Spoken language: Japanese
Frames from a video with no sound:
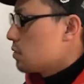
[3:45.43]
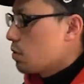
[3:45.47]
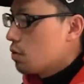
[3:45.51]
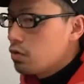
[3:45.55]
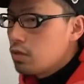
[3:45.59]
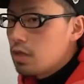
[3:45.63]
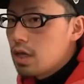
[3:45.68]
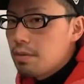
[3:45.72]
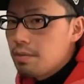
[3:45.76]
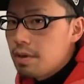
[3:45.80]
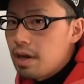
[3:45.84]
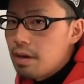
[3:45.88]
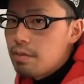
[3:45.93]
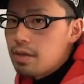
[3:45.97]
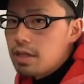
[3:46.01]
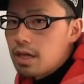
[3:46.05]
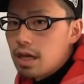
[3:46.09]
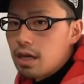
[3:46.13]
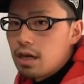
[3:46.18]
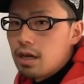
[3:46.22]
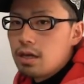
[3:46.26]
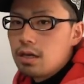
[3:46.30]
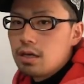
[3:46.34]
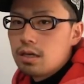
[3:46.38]
そういえば、み
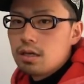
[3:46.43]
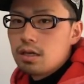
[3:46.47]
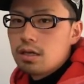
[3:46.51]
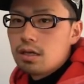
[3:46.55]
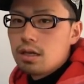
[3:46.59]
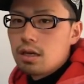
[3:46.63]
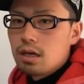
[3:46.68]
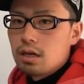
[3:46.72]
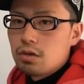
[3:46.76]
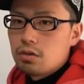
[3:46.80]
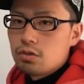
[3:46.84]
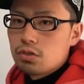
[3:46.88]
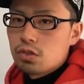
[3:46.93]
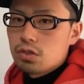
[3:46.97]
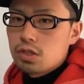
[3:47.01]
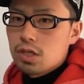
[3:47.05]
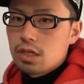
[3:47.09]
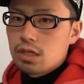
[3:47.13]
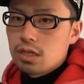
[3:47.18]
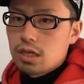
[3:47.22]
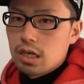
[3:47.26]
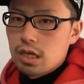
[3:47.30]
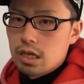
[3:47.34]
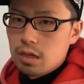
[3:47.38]
たいな。著
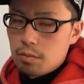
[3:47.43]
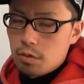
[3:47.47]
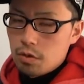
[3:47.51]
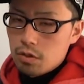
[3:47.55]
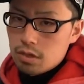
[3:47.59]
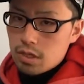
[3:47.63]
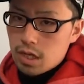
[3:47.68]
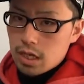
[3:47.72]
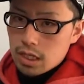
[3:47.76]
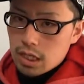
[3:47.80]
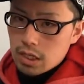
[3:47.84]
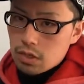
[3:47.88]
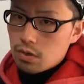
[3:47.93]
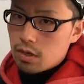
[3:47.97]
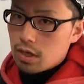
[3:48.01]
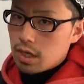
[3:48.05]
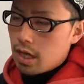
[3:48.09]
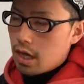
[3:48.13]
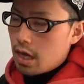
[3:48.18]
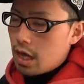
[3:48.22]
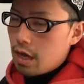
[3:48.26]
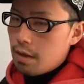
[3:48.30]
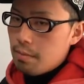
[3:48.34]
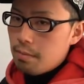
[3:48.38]
作権の問題でと
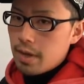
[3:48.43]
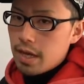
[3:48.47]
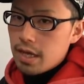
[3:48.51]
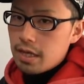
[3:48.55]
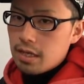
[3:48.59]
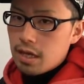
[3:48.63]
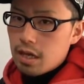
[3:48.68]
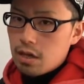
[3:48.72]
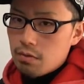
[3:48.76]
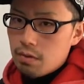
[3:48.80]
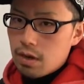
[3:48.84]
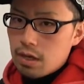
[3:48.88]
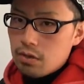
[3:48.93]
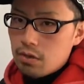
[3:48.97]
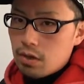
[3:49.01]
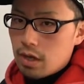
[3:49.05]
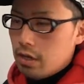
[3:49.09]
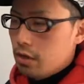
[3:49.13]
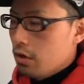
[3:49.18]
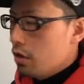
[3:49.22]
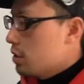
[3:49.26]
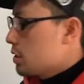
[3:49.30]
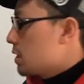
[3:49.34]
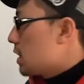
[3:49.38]
かね、販売権は
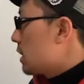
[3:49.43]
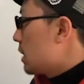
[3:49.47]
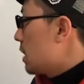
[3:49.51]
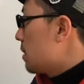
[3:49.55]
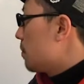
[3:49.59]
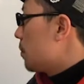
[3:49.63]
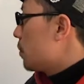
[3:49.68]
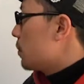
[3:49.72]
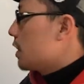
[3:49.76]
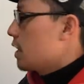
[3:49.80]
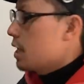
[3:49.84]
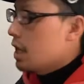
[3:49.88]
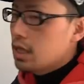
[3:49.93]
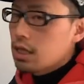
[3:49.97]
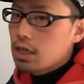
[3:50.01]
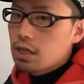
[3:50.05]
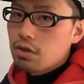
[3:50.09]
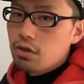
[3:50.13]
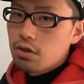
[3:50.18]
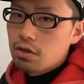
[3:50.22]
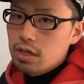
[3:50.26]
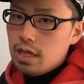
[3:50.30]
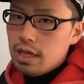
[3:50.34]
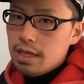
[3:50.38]
とかいろいろ絶対問題になっ
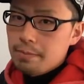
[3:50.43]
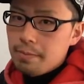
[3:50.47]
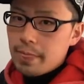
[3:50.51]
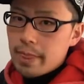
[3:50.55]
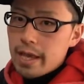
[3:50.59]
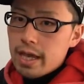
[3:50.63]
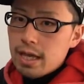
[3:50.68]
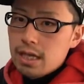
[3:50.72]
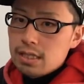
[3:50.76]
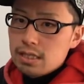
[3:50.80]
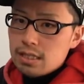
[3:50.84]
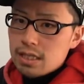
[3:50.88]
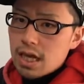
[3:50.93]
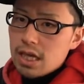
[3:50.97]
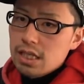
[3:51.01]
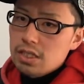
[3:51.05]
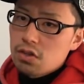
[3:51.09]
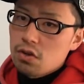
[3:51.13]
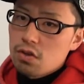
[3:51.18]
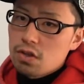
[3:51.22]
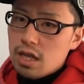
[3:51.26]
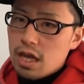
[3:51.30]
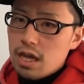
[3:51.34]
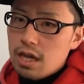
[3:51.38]
てくるんで、最
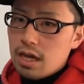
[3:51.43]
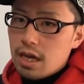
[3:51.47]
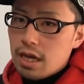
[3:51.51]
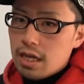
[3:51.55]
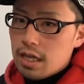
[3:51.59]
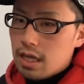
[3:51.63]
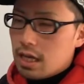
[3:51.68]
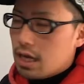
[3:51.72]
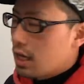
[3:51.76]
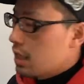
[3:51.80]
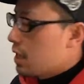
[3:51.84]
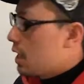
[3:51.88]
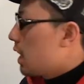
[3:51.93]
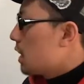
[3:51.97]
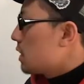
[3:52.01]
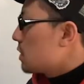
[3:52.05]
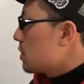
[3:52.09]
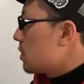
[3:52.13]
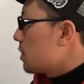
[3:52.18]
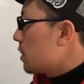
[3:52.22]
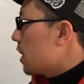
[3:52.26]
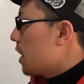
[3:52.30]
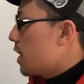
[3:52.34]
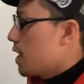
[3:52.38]
初の段階で必
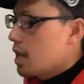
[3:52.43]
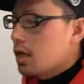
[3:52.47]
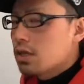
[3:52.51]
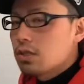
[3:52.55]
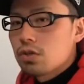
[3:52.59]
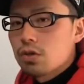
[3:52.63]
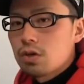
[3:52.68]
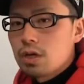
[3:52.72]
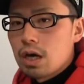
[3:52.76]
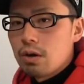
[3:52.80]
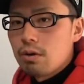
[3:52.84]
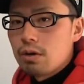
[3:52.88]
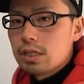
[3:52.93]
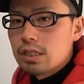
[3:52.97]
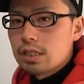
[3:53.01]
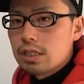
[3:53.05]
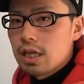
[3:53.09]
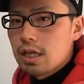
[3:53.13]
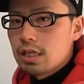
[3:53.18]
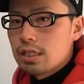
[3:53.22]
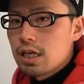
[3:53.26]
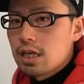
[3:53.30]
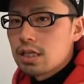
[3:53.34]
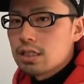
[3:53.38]
ず契約書を交わ
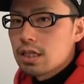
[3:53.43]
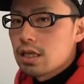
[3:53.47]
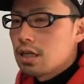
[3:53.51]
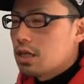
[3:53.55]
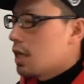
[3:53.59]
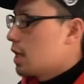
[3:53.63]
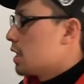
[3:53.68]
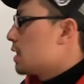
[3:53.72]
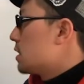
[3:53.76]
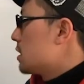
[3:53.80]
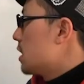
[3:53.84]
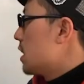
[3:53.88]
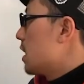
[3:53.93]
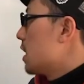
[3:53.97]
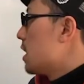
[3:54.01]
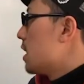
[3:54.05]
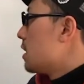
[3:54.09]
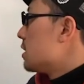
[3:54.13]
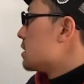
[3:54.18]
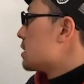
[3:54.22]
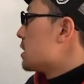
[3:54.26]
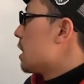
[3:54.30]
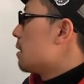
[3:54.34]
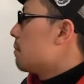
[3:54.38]
して、先生に対し
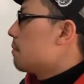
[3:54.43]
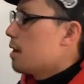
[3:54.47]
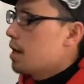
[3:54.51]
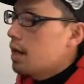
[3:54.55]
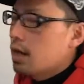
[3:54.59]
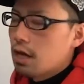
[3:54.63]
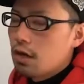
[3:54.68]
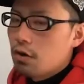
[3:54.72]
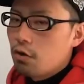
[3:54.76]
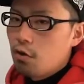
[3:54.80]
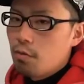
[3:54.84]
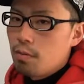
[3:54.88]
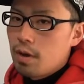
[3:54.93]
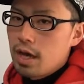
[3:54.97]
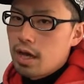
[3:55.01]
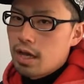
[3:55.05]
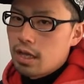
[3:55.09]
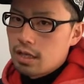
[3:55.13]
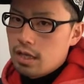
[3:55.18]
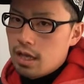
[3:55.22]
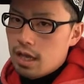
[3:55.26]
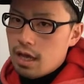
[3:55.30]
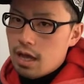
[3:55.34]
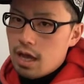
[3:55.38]
て3万から5
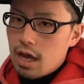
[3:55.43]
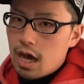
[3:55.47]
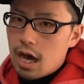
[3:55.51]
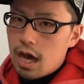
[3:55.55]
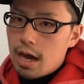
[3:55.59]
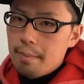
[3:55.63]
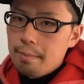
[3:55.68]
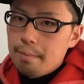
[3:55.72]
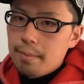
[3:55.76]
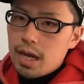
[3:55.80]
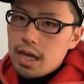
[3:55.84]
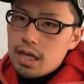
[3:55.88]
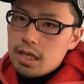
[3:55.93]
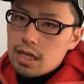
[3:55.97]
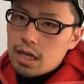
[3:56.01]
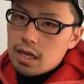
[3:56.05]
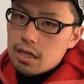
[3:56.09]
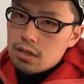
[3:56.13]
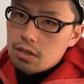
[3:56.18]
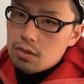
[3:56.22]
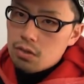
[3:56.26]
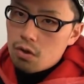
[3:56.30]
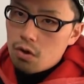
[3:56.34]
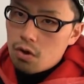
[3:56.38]
万円で、販売
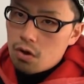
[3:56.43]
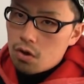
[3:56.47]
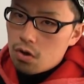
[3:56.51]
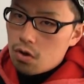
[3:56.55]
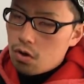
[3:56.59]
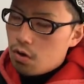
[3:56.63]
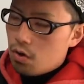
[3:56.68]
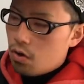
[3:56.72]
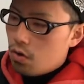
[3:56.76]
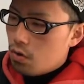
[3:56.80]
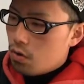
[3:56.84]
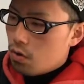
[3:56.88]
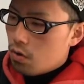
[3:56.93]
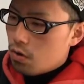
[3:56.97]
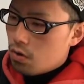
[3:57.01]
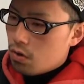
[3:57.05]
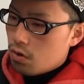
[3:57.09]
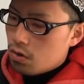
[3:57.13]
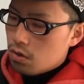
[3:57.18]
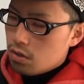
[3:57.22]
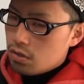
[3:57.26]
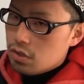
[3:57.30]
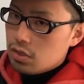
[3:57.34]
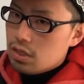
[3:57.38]
権と
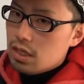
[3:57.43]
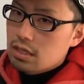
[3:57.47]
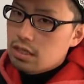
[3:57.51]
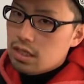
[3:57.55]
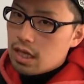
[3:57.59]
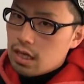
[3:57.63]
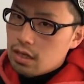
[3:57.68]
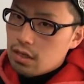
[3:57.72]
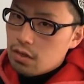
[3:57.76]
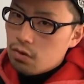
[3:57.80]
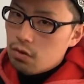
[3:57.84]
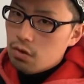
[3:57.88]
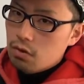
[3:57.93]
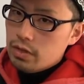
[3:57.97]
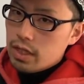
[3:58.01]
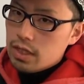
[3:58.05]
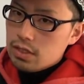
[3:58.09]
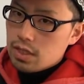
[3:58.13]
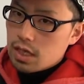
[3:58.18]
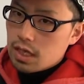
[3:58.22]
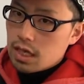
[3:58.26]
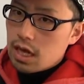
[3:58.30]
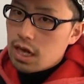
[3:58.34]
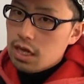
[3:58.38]
著作権、この
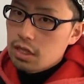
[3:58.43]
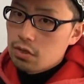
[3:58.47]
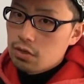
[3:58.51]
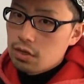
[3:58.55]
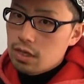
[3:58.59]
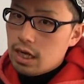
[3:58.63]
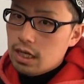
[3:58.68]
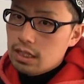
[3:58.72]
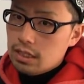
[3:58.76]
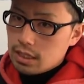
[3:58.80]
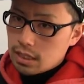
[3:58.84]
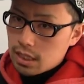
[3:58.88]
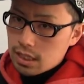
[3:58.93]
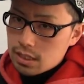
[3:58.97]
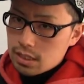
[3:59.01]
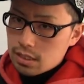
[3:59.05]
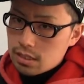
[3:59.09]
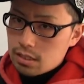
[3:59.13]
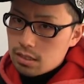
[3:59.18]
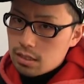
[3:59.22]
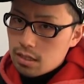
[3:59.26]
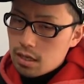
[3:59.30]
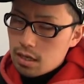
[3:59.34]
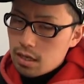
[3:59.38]
2つは買い取り型で
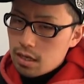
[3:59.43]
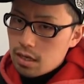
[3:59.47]
す。